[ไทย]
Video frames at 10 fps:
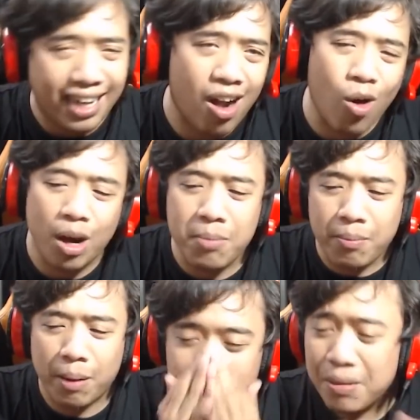ดอลแล้วมึง
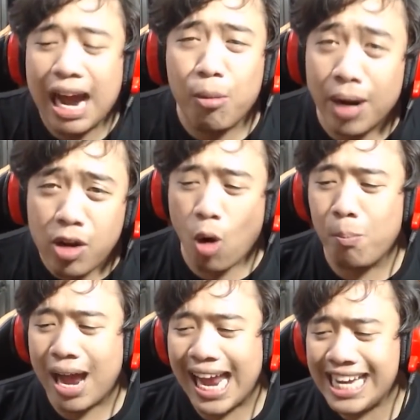แบบ มึงเอามาดม
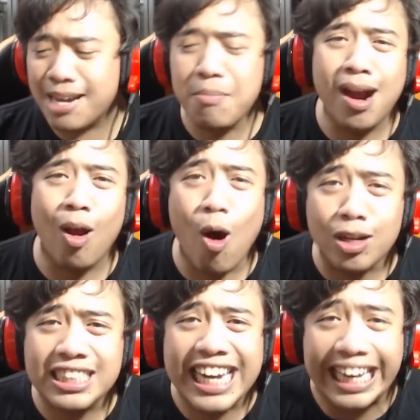อะไอ้เชื่อมึงโรค
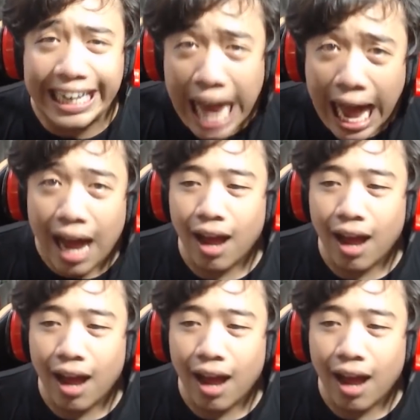จิตอะ